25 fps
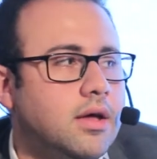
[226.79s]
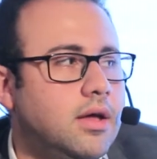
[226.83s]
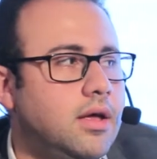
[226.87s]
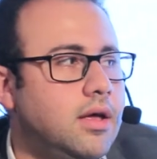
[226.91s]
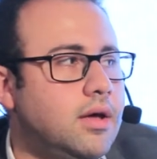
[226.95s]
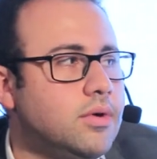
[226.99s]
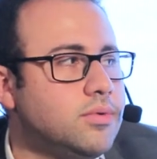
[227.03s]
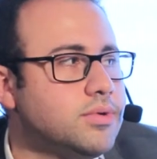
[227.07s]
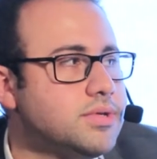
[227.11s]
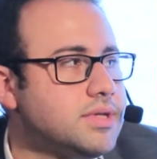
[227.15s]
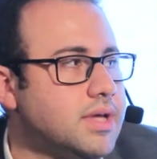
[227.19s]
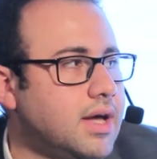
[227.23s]

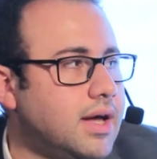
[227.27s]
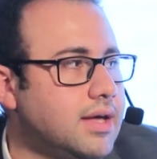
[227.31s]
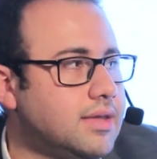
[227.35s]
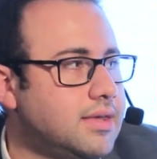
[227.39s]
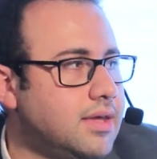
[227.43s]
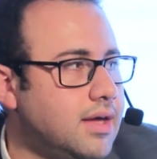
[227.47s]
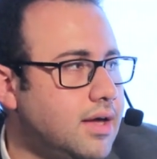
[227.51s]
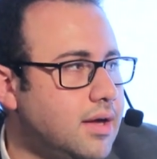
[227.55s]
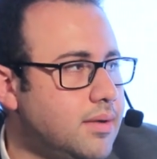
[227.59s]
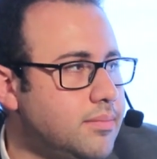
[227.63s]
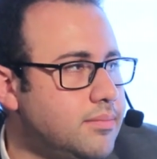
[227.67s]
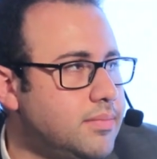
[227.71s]

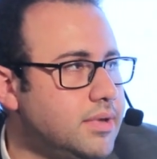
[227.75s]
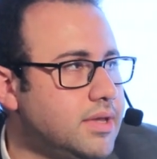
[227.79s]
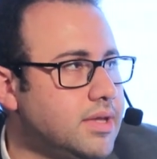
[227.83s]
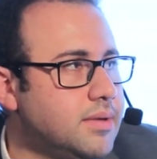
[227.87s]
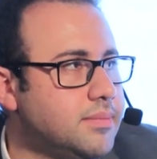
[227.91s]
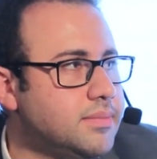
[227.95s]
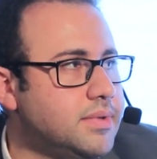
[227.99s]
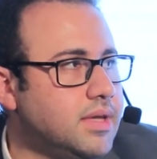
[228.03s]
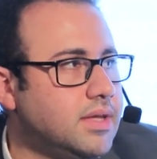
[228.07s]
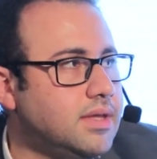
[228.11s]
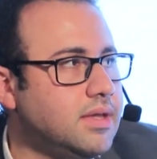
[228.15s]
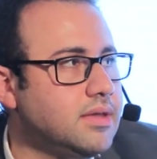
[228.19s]
وساعتها
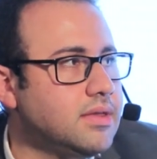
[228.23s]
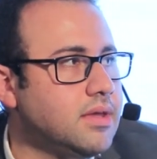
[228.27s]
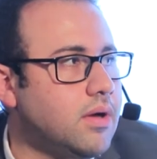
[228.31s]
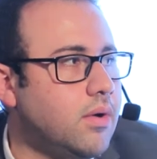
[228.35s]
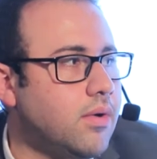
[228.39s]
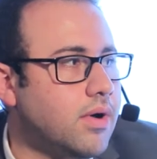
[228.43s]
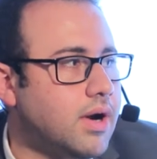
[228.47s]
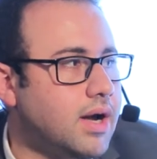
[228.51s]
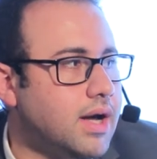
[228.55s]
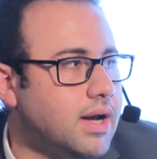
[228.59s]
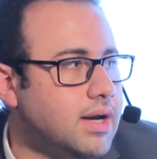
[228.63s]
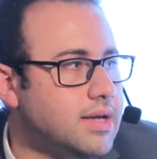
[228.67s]
بنبتدي
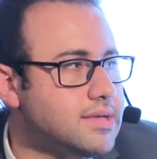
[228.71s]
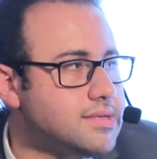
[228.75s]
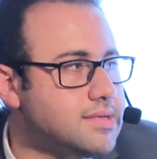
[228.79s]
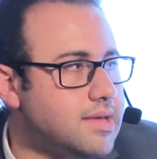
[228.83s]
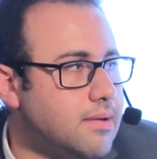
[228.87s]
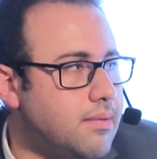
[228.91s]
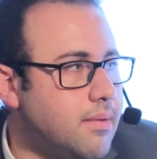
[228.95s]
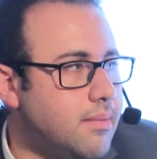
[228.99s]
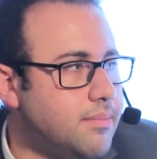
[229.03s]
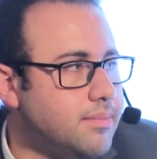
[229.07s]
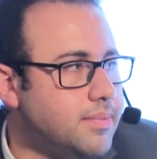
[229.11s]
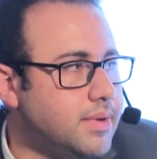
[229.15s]
ندور على
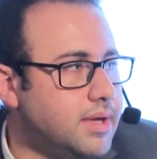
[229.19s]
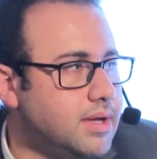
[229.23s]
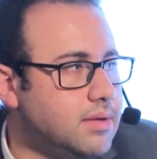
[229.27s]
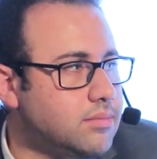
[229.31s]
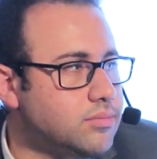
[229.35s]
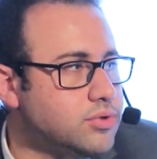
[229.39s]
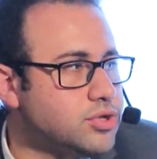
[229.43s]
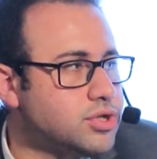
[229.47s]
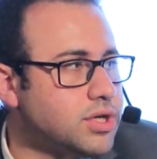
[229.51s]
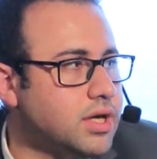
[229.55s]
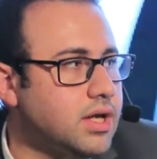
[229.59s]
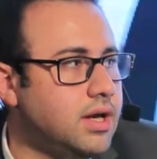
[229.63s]
سبب
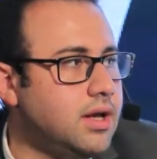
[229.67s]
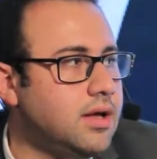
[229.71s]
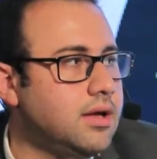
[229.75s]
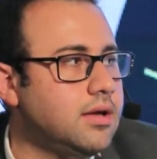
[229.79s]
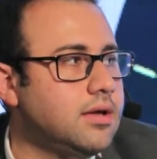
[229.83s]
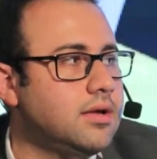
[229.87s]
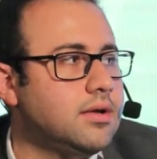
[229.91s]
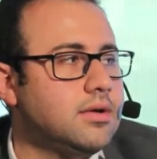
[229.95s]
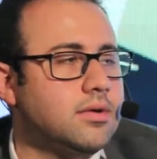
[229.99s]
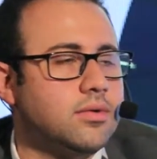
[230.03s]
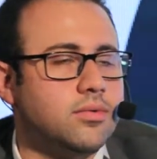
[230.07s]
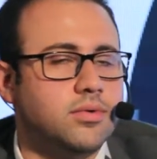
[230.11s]
المشكلة
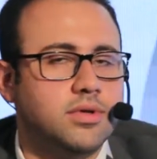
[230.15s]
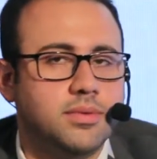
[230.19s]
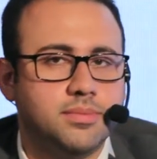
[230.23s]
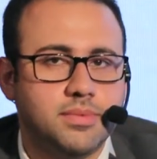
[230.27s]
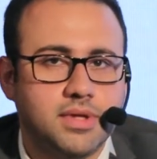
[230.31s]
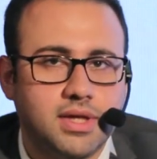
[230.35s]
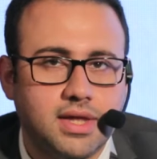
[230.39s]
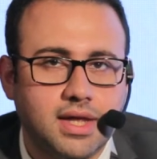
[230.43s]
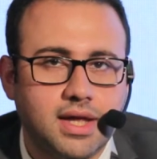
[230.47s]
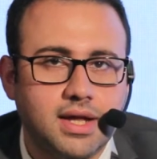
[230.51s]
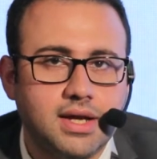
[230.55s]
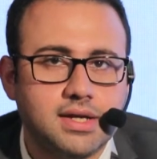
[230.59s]

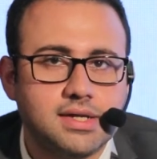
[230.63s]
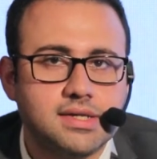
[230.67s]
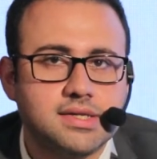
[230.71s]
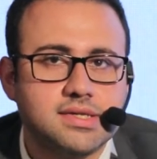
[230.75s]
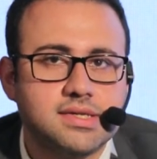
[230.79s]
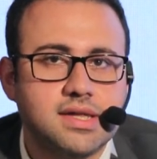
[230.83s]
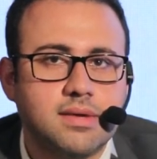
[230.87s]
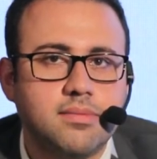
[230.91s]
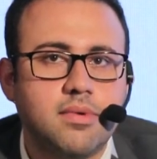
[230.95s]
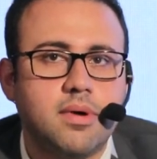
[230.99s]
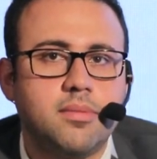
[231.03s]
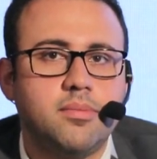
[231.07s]
ونبتدي نعالج
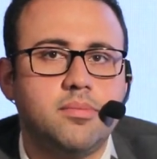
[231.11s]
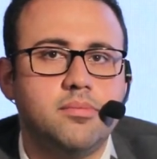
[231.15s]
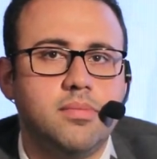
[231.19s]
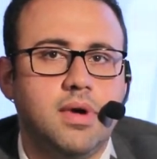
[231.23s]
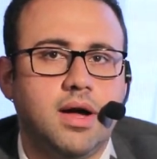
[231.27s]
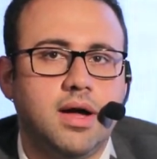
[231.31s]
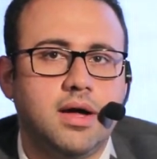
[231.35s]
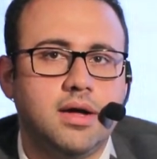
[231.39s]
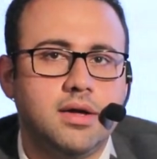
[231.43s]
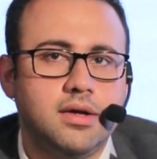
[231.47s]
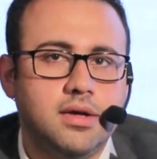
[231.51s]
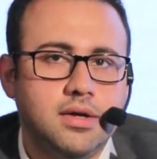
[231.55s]
السبب
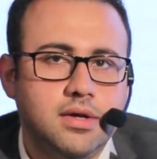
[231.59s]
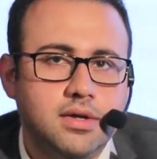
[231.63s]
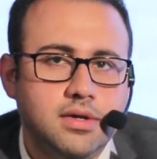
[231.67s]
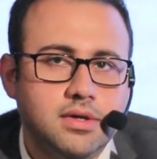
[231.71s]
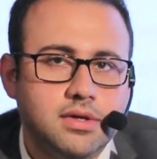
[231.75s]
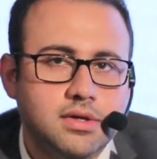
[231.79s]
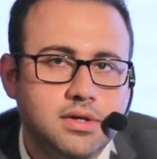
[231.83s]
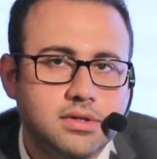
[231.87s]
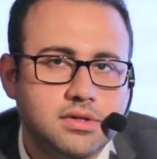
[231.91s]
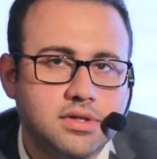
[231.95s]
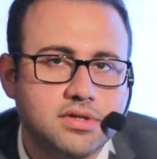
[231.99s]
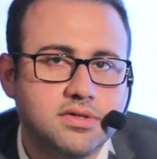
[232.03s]
مع
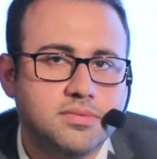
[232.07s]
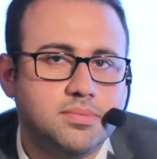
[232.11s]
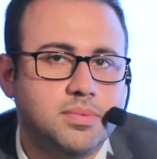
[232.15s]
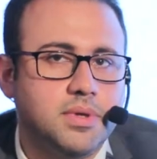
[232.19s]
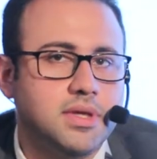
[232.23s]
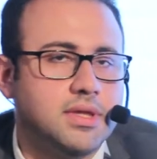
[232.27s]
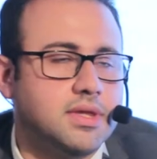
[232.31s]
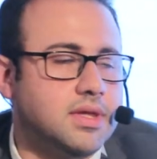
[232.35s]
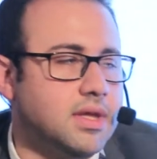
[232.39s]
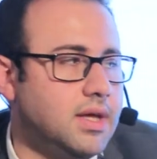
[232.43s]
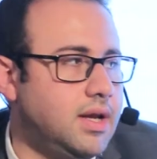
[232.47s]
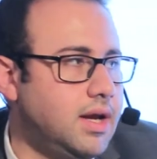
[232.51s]

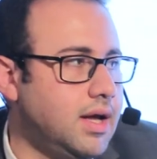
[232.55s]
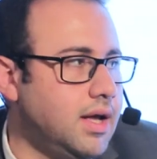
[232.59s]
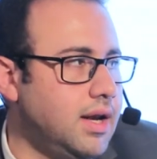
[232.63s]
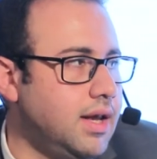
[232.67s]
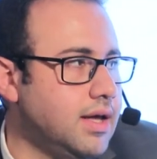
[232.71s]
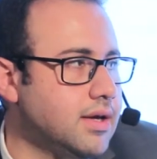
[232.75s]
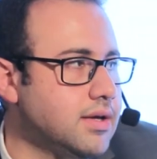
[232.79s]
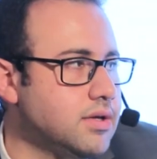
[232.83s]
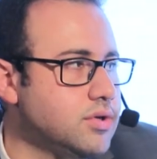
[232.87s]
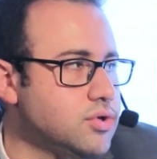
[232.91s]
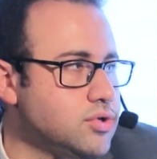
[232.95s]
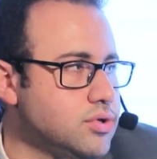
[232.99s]
تظبيط
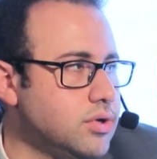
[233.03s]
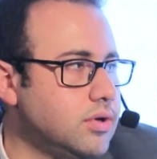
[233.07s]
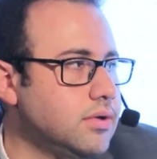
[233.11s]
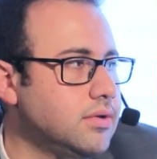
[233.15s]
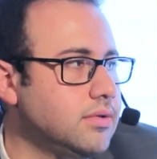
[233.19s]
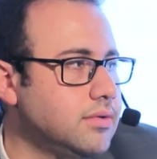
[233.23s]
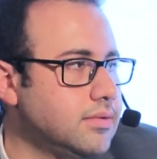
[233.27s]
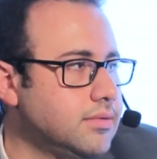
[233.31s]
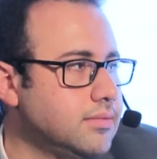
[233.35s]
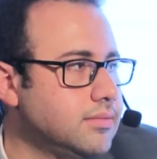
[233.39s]
العلاج ان شاء الله